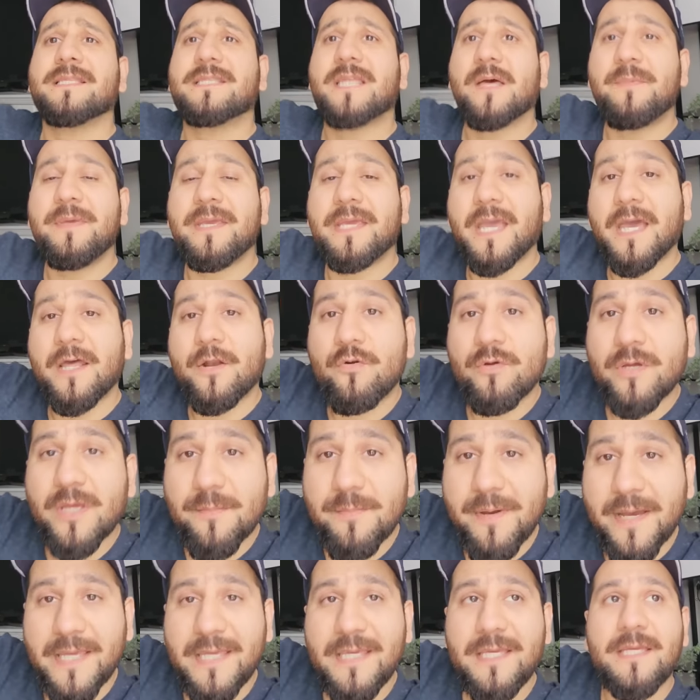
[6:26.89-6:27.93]
तभी कह रहा हूँ कि
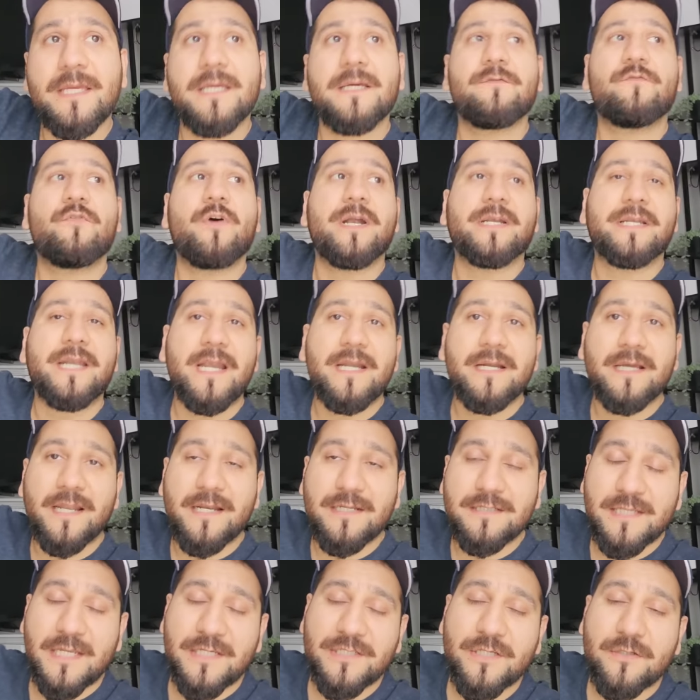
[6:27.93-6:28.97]
भाई वो अटेंड
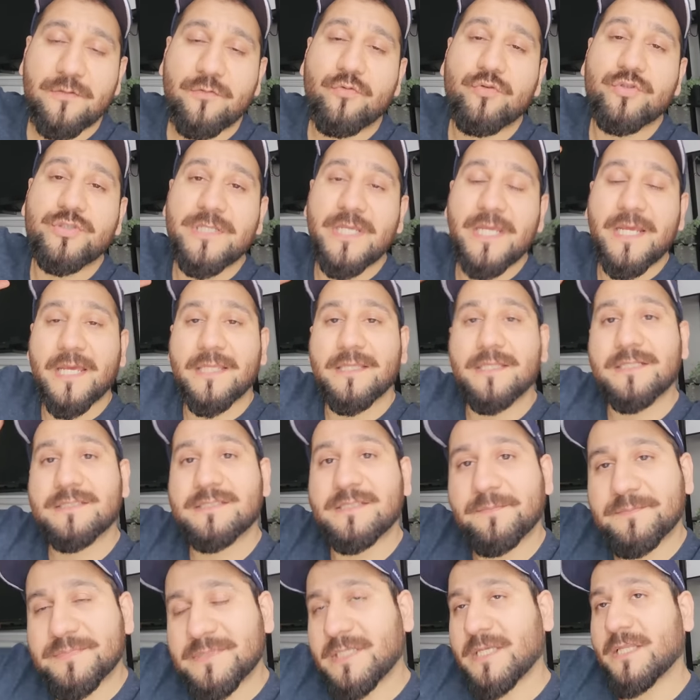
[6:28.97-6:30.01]
करें सेशन उसी के अंदर
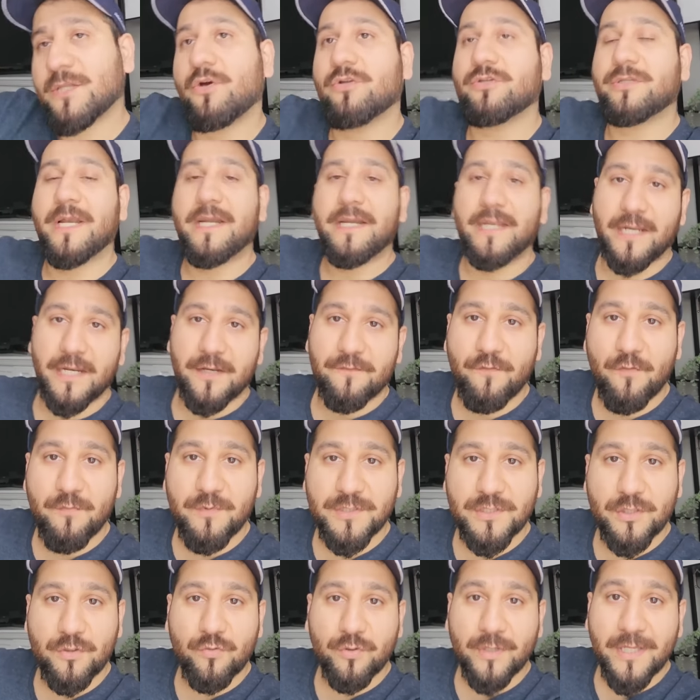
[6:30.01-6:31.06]
सबसे ज़्यादा ऑथेंटिक
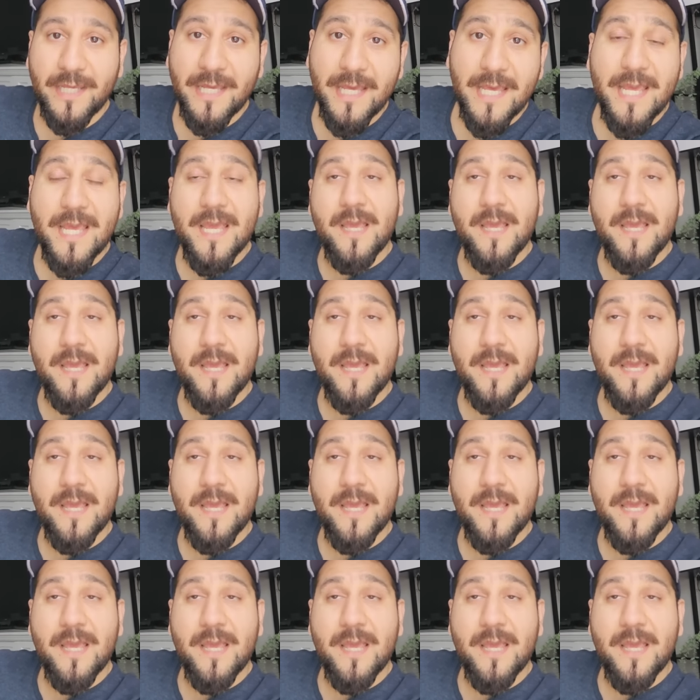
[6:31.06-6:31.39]
इन्फॉर्मेशन होगी